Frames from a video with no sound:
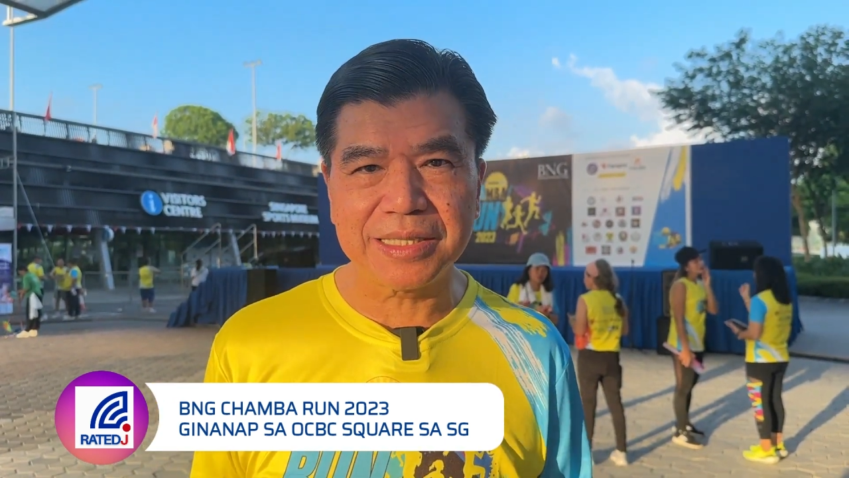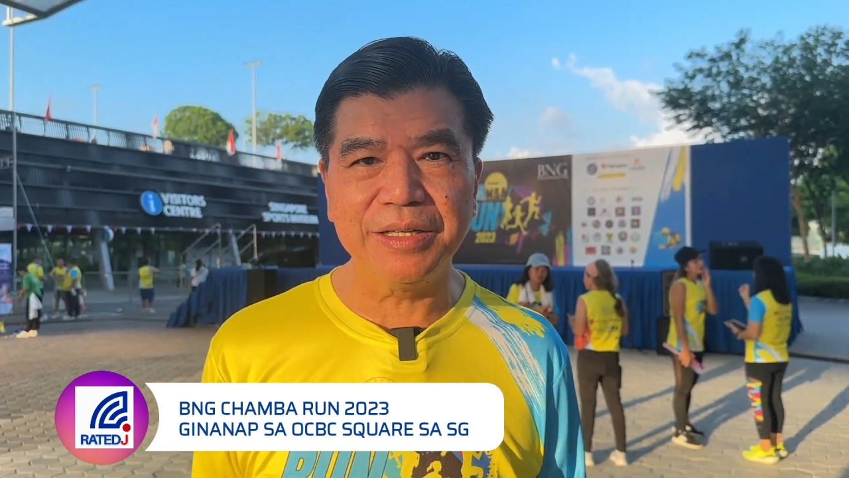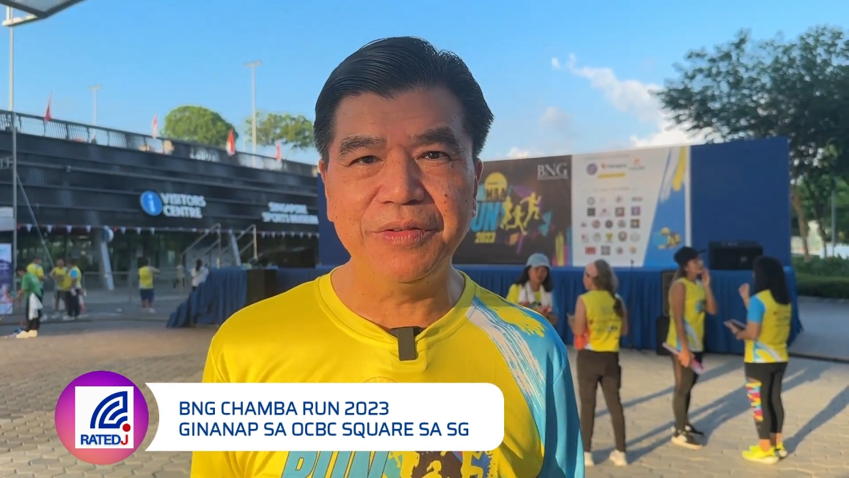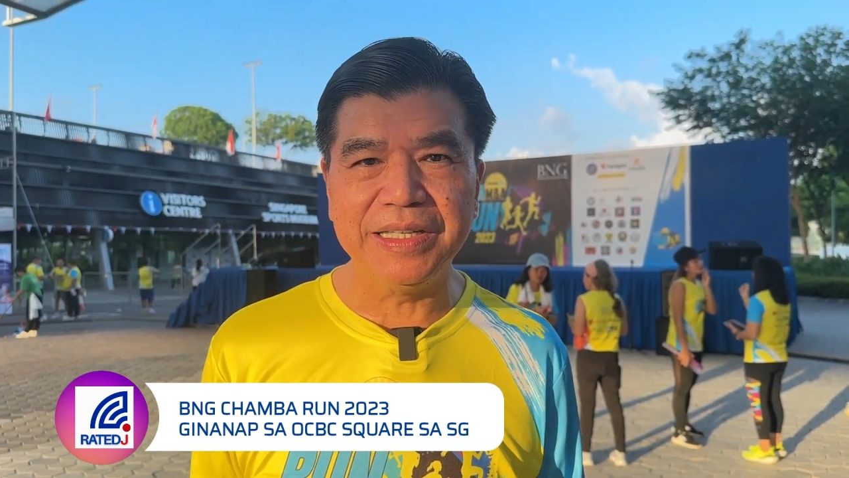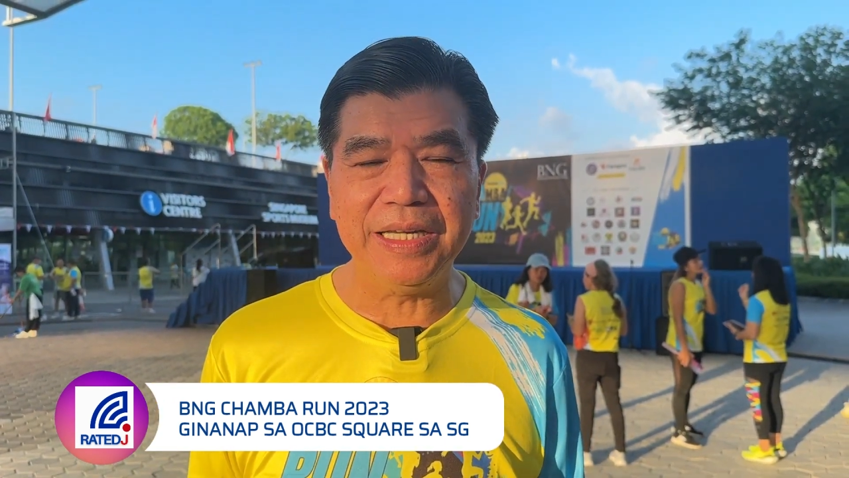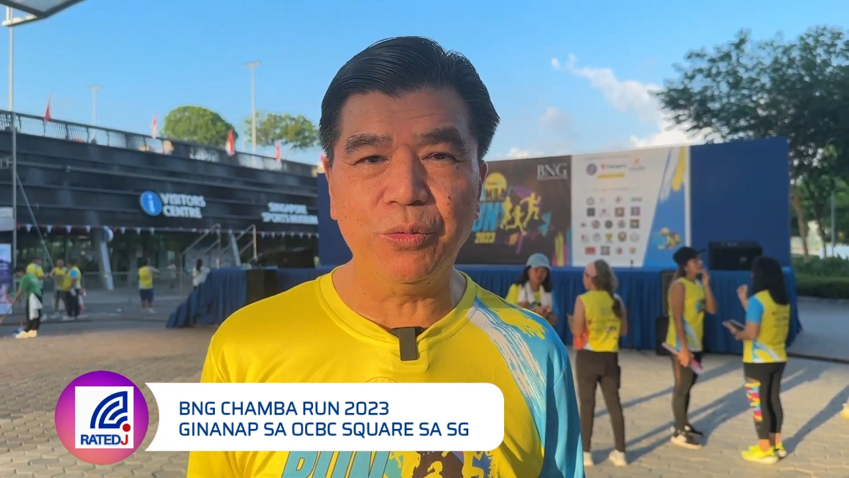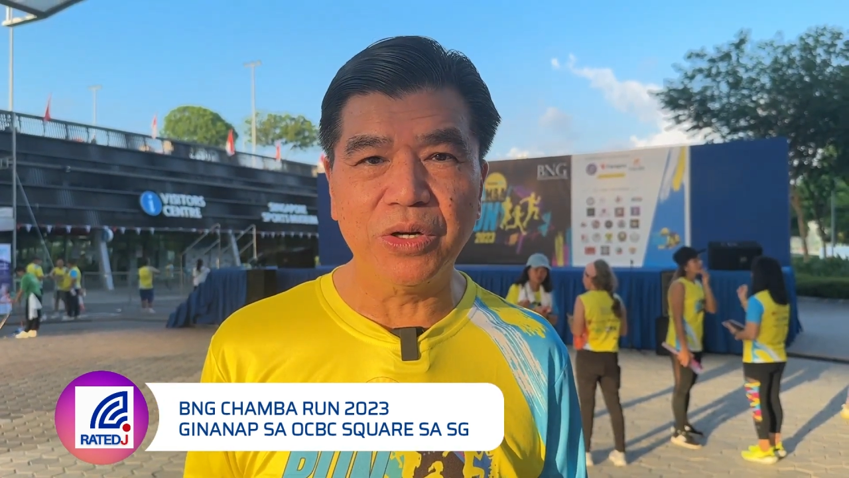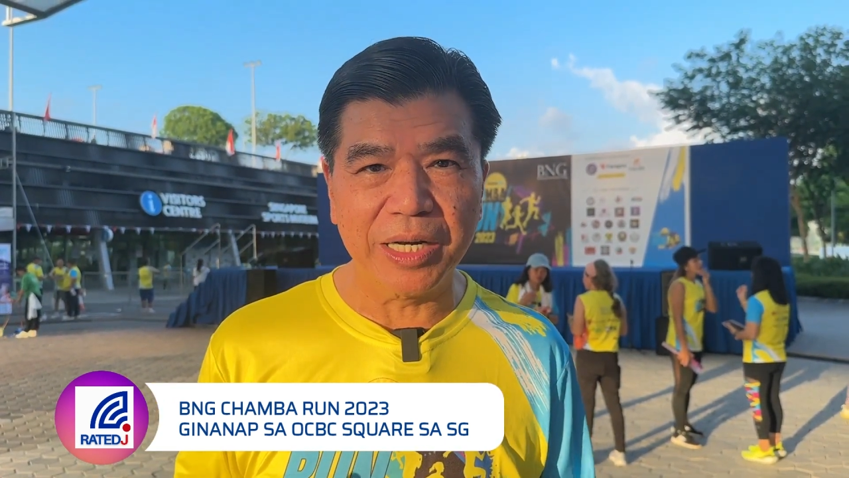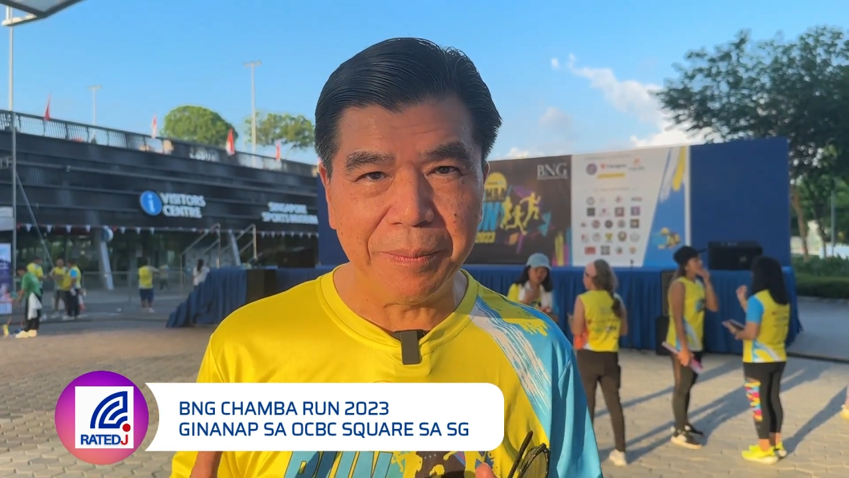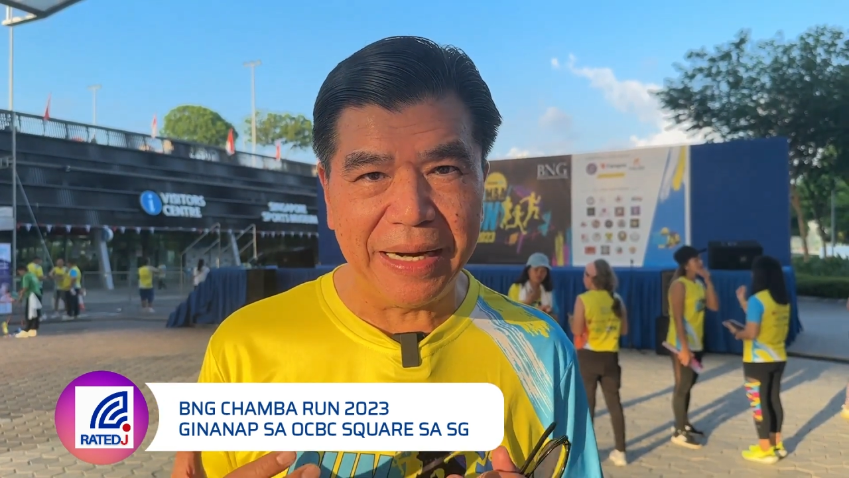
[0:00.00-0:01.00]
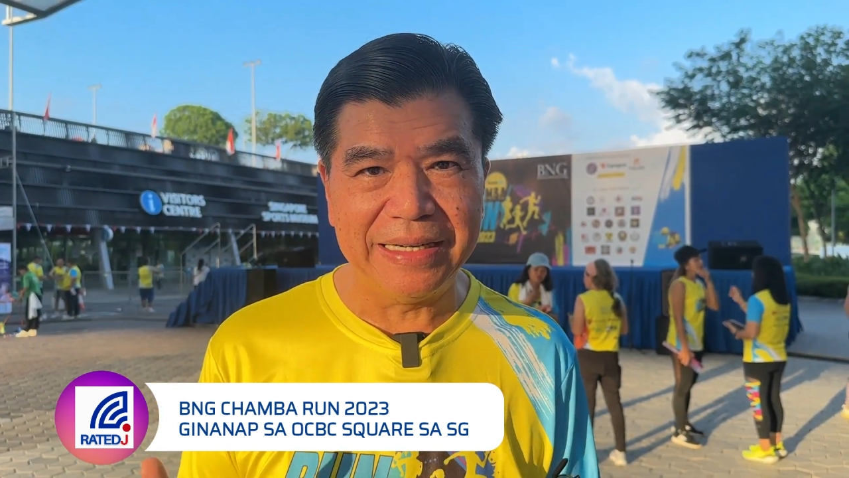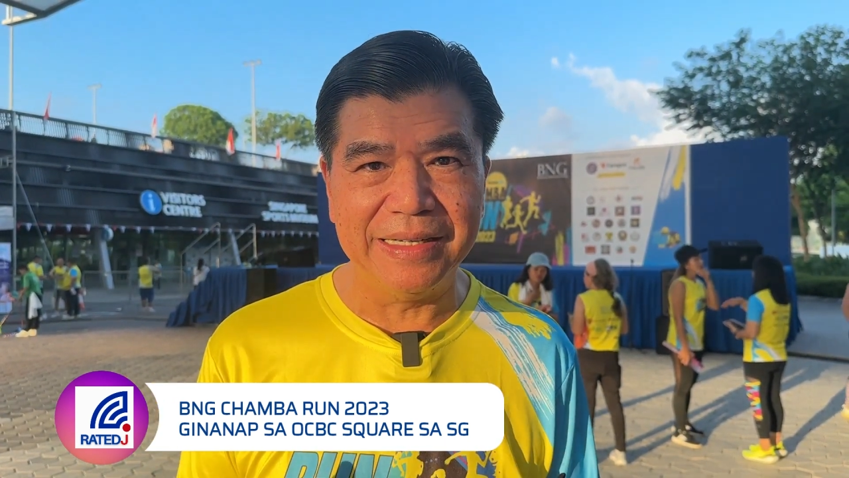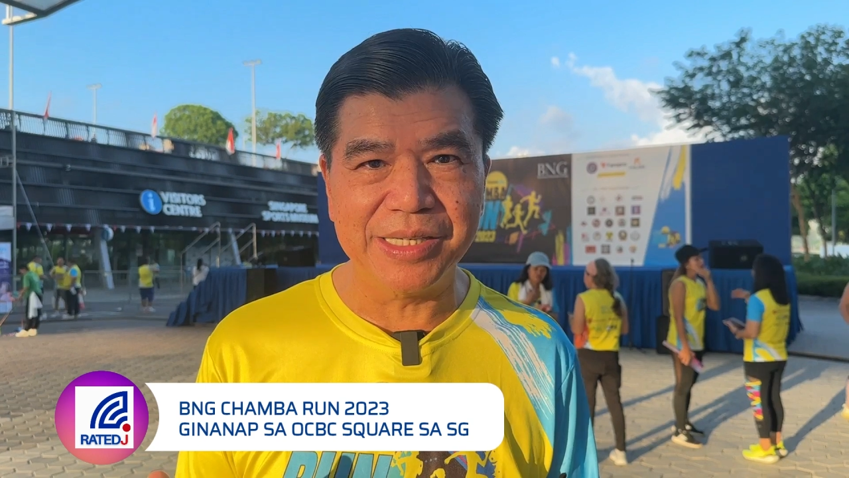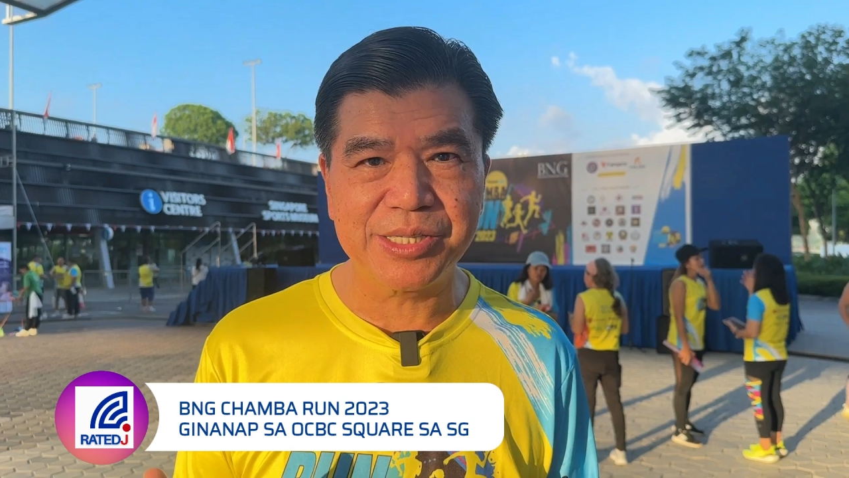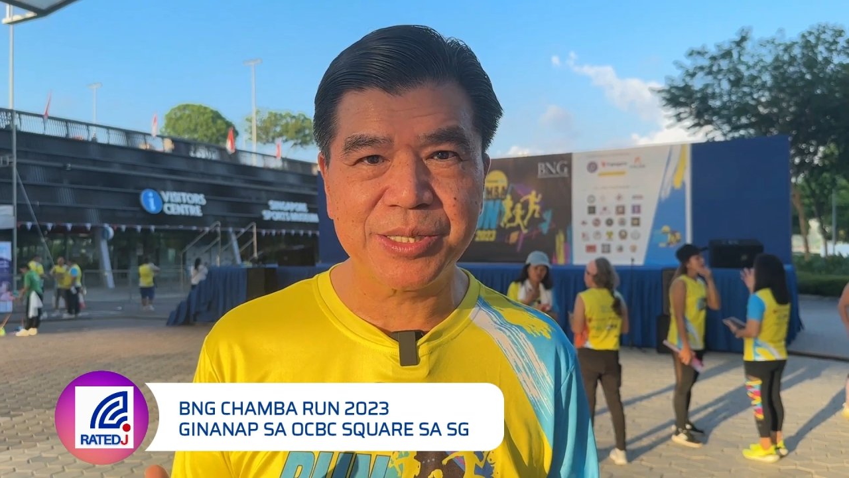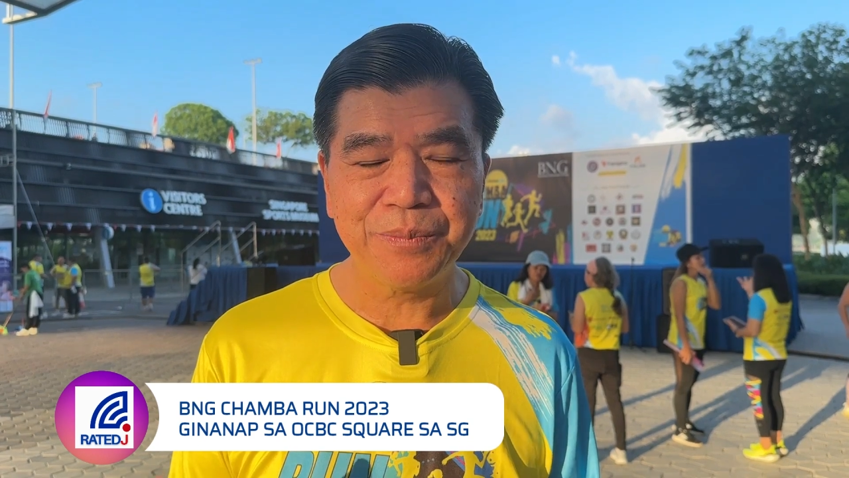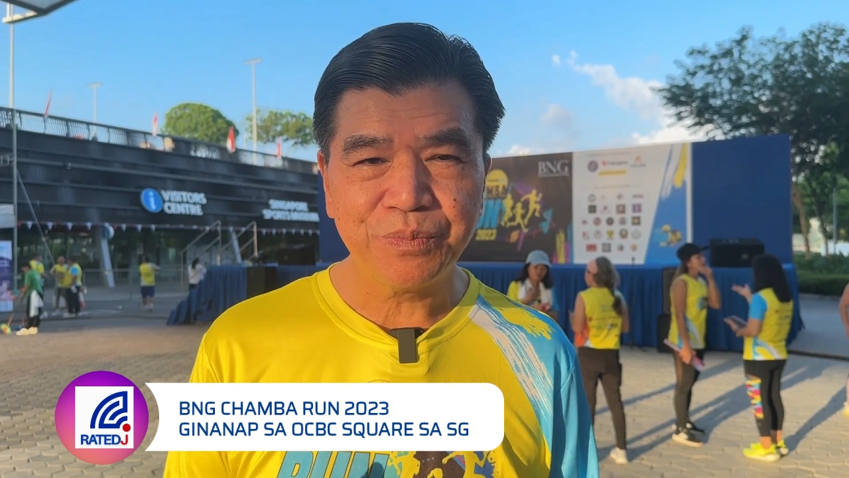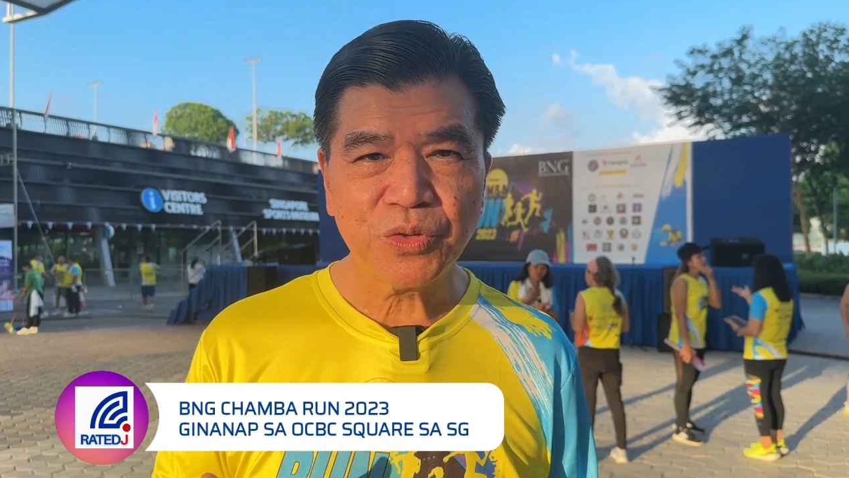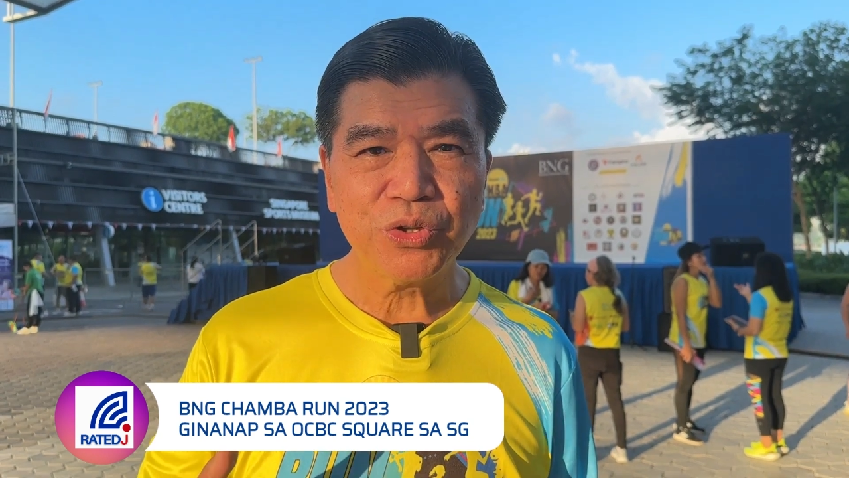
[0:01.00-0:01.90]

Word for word: activity will remind us